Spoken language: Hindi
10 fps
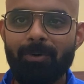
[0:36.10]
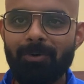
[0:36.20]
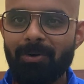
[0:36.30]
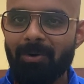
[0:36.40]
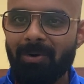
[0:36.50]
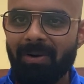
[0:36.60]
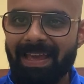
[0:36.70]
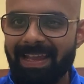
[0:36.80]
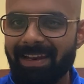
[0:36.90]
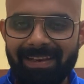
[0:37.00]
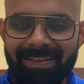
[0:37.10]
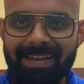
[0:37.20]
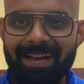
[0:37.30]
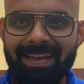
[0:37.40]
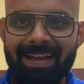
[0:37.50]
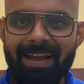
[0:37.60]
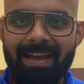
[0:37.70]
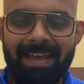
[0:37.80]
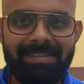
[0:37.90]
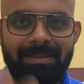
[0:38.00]
उनको खेलने नहीं दिया गया
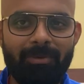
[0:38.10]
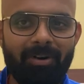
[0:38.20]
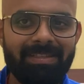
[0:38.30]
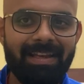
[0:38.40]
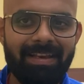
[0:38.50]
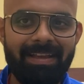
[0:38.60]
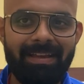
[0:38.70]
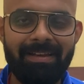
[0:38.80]
ऐसी बहुत सारी